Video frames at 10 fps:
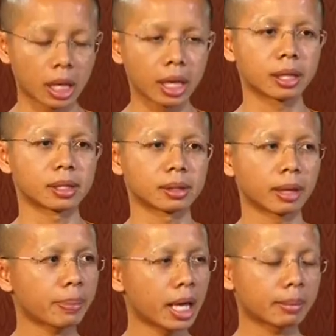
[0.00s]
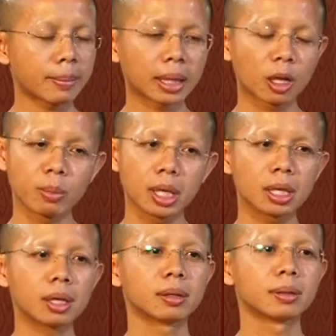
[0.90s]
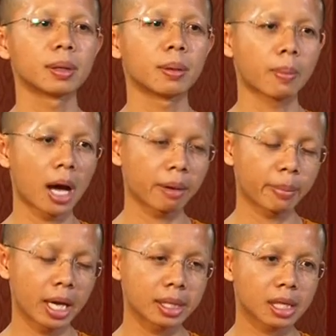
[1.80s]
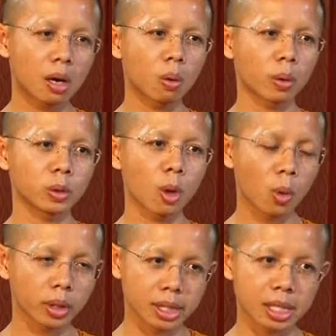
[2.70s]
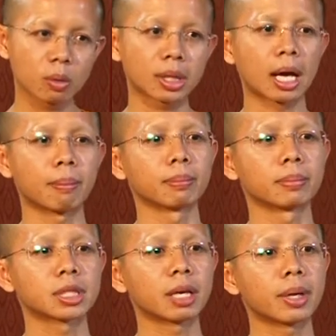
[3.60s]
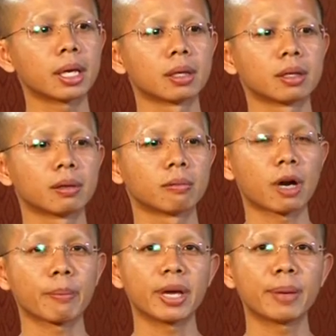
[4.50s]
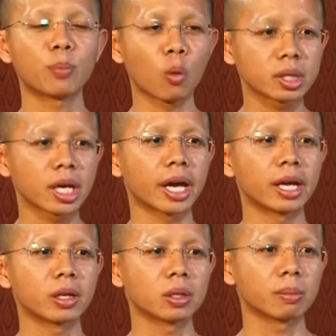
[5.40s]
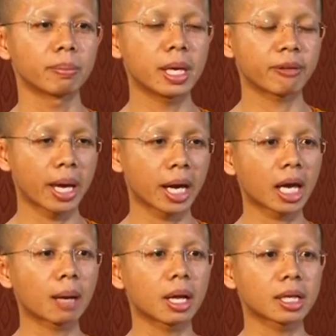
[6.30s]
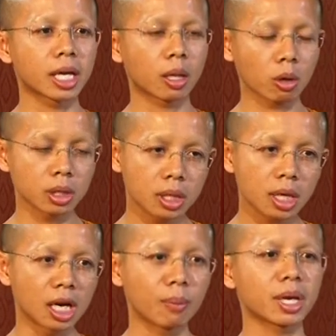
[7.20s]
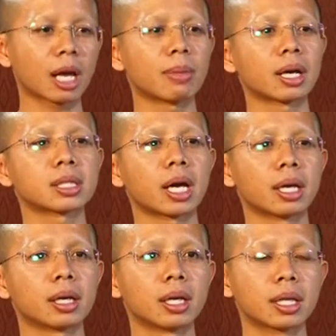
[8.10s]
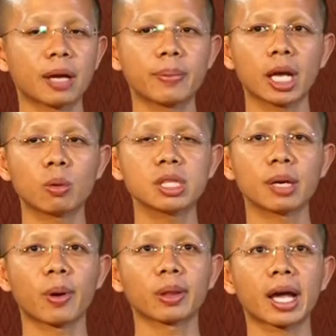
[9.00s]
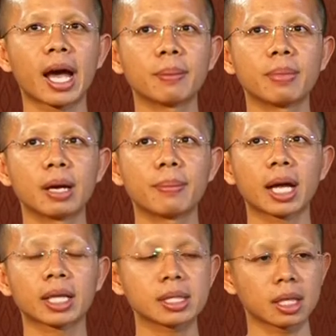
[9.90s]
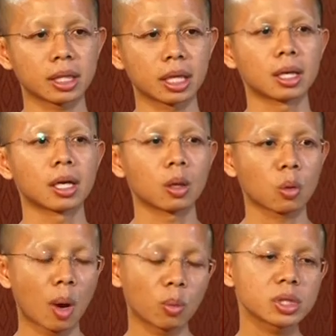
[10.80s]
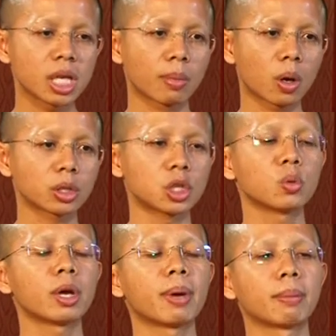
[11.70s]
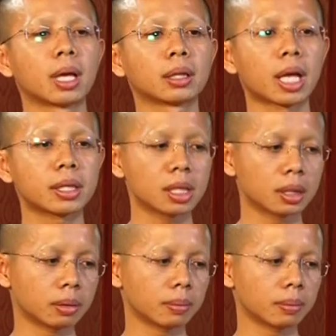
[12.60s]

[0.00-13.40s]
ใช่นั้นเพลงในบ้านเรามีเยอะ ฟังเพลงเศร้าโยมก็จะเศร้าตามใช่ไหมฟังเพลงปลุกใจมีเพลงให้กำกำลังใจ เราก็จะเพิ่มเหิมมีกำลังใจ ถ้าเพลงรู้สึกผ่อนคลาย เบิกบานให้สติความรู้สึกมันก็จะช่วยแบบนั้น ท่านจึง